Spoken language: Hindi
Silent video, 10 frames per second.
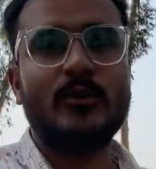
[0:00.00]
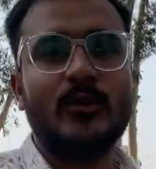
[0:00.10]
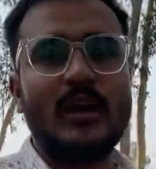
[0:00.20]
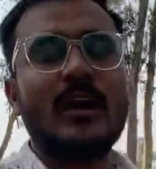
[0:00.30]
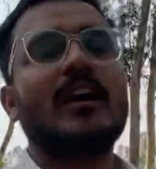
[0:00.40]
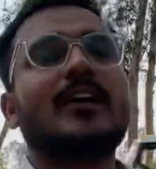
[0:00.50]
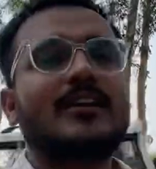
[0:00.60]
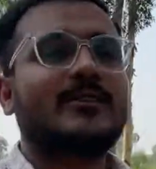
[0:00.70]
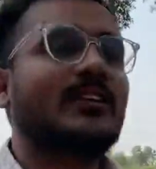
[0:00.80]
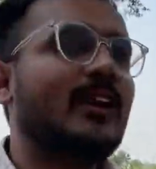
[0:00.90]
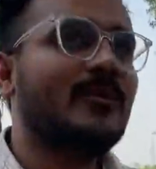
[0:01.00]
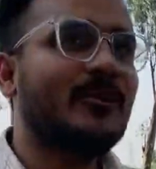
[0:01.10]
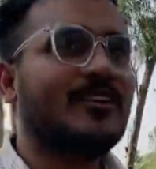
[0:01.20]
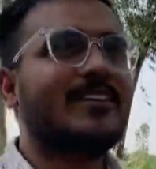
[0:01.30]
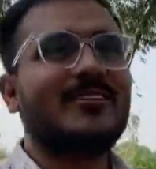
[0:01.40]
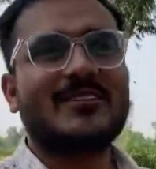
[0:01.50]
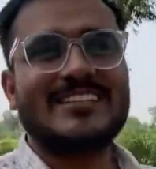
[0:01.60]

होगा तो यार वो घर वालों के